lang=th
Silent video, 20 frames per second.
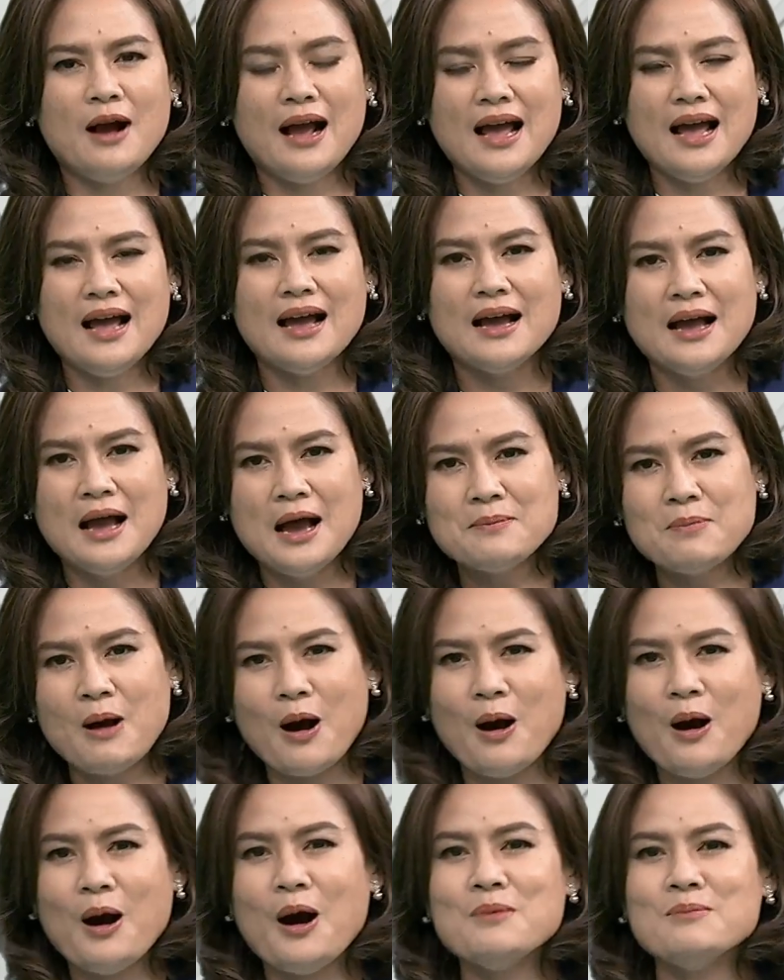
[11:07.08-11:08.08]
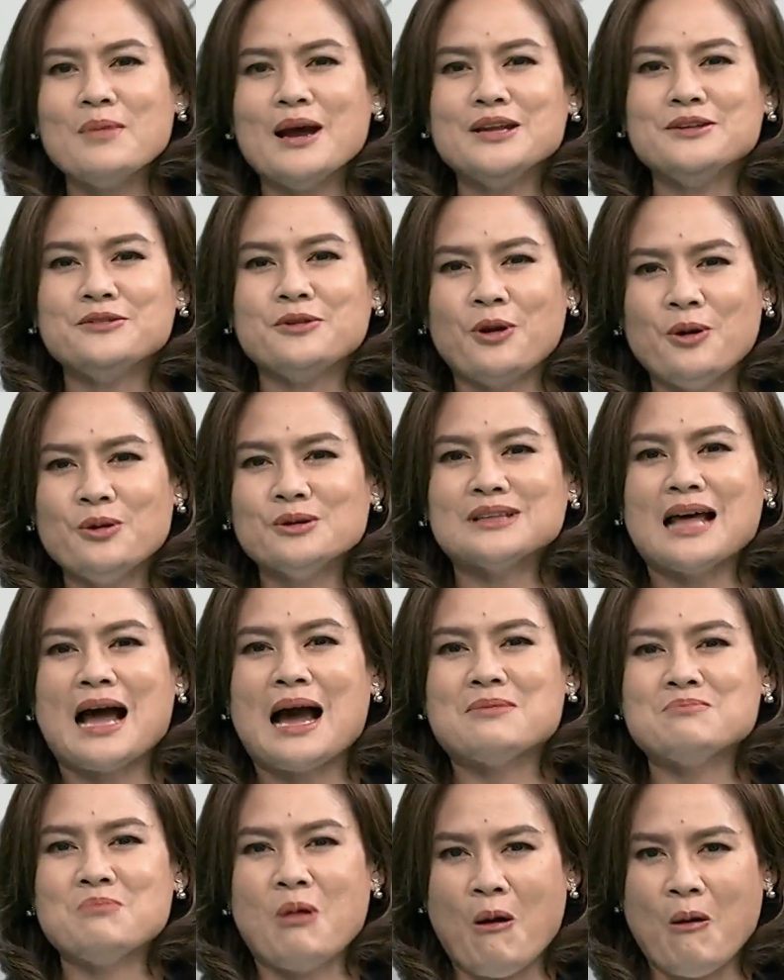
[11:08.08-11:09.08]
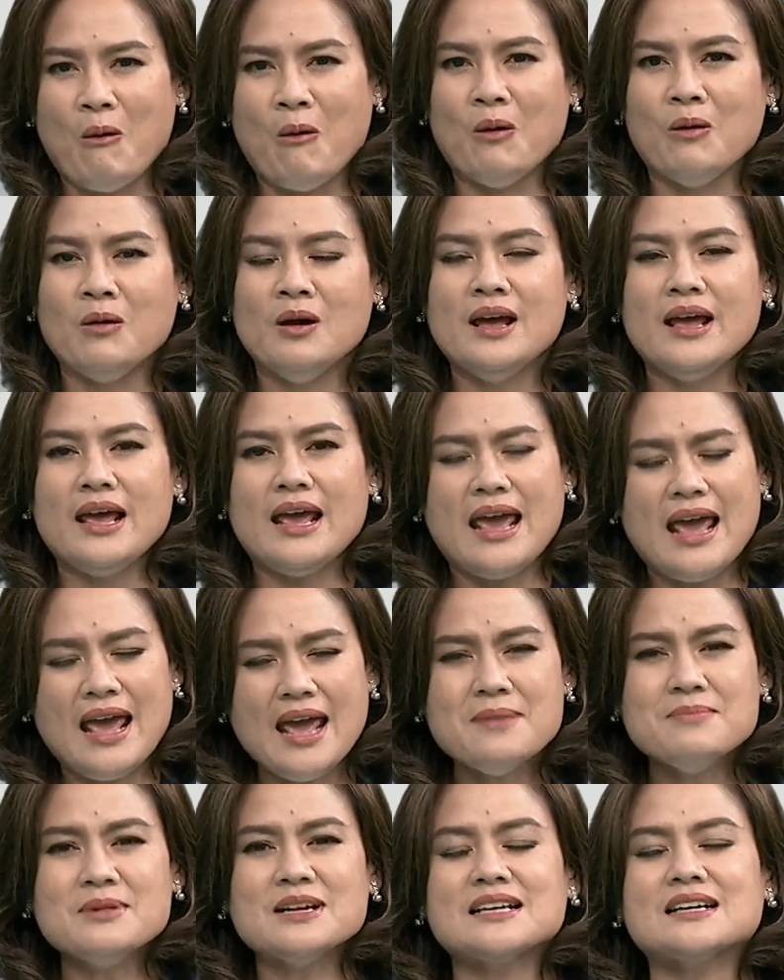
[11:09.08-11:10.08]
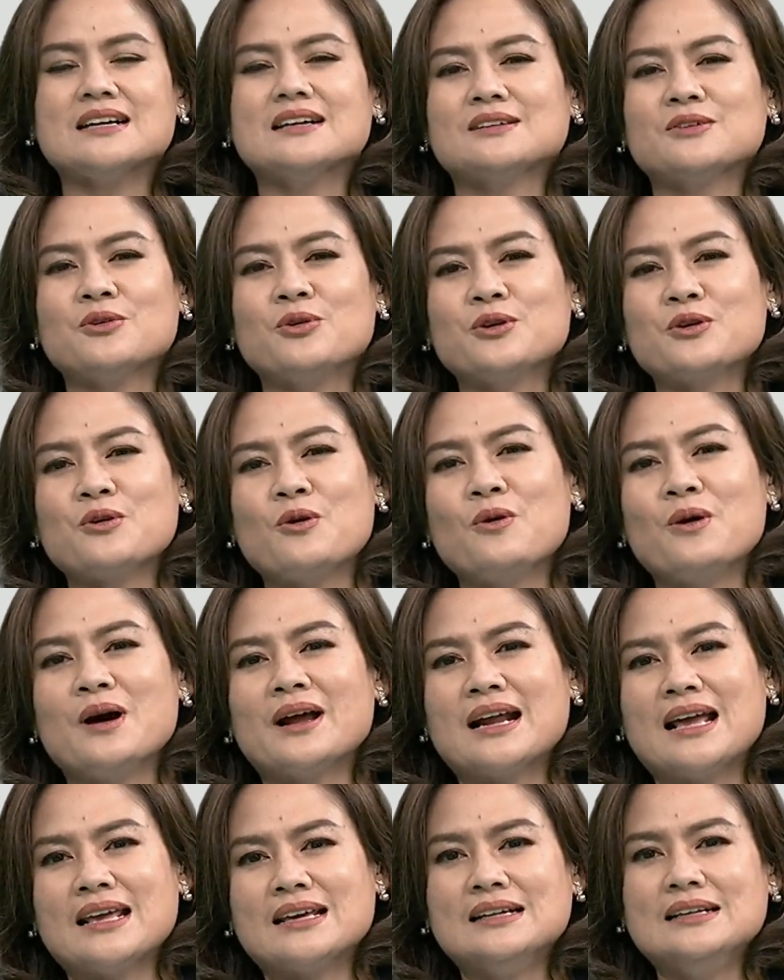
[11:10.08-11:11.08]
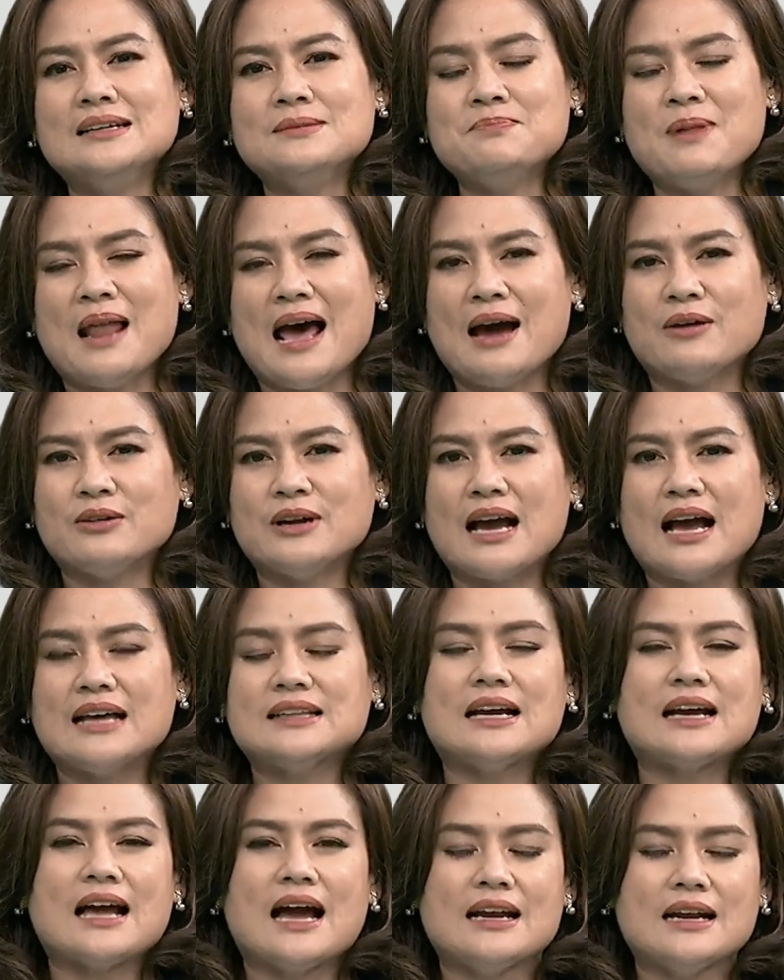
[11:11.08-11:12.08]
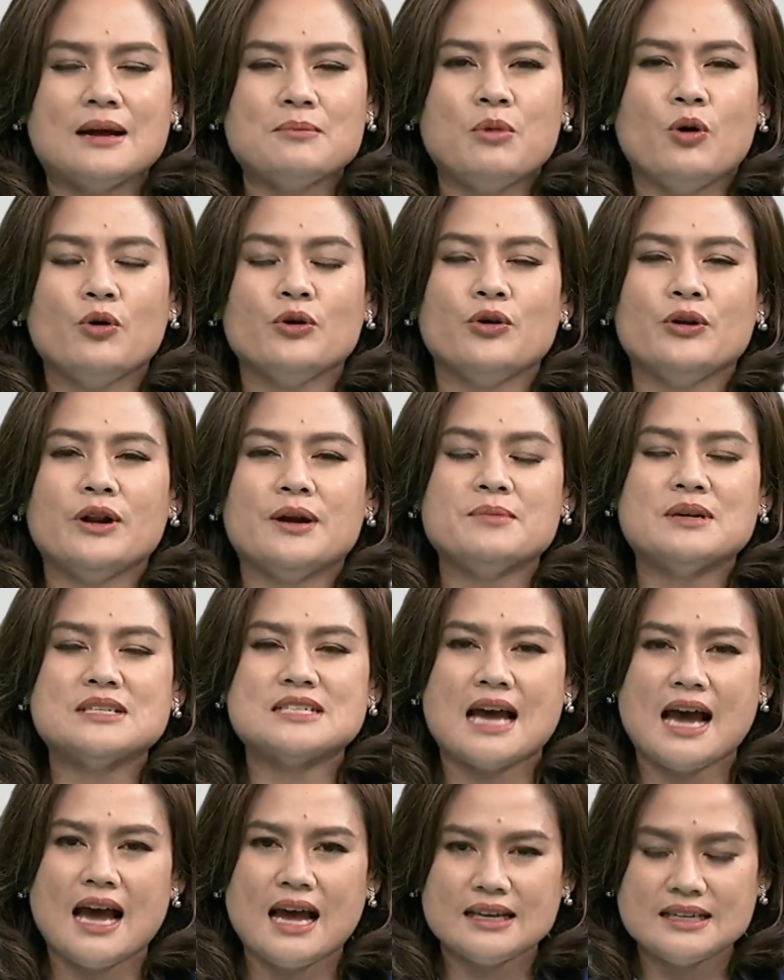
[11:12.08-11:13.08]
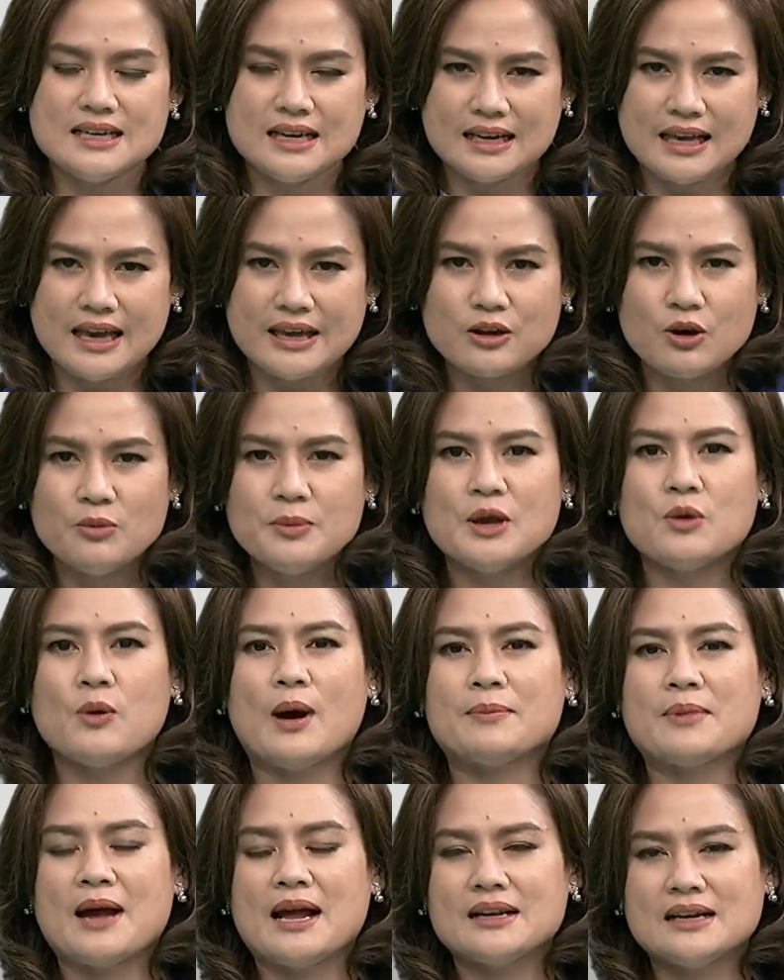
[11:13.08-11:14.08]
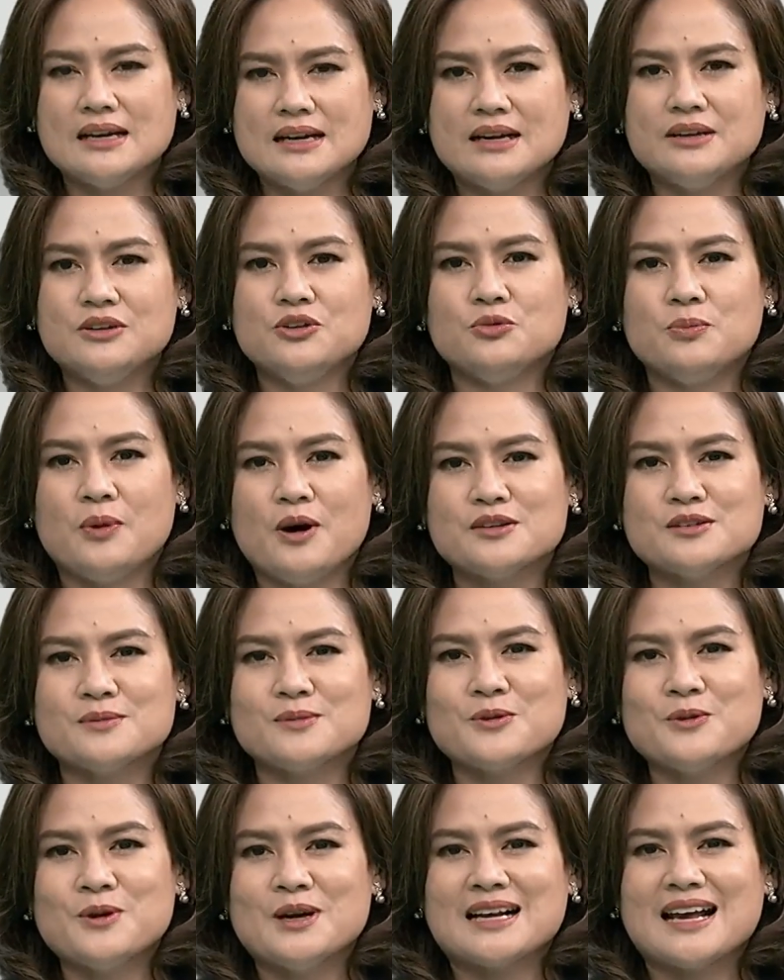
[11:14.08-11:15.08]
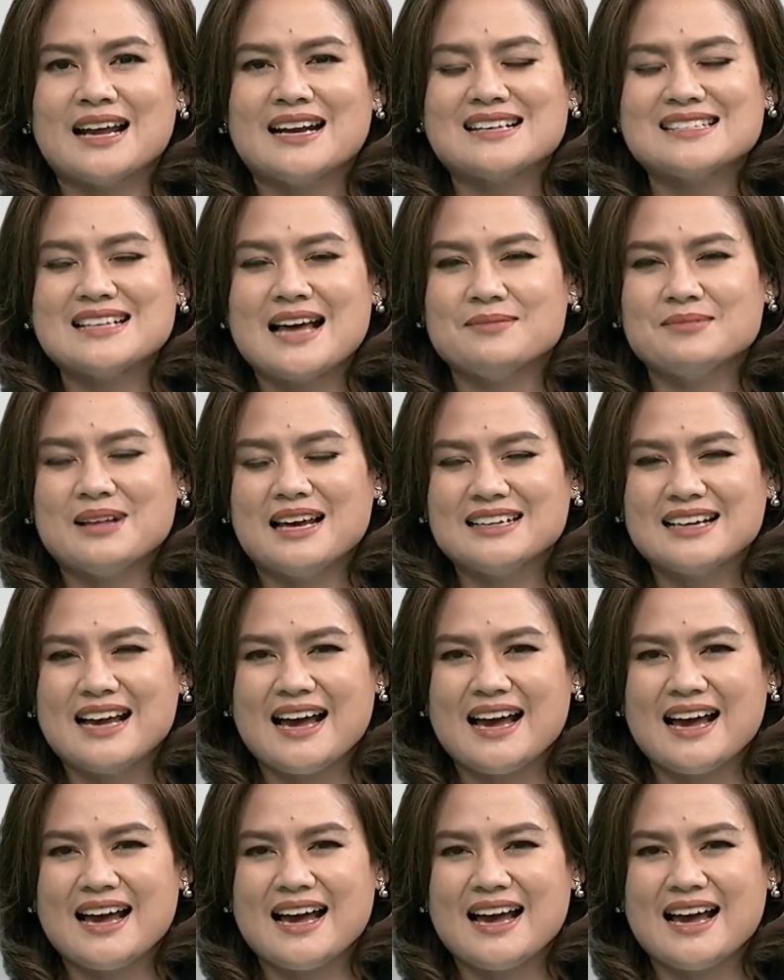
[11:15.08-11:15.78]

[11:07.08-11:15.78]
ว่าพอไม่ตรงตามโพ เอ๊ะมันเกิดกลโกงอะไรขึ้นหรือเปล่านะคะ แต่การทำโพโดยธรรมชาติยังไงก็มีความคาดเคลื่อนอยู่พอสมควรค่ะ ทั้ง 3 ท่าน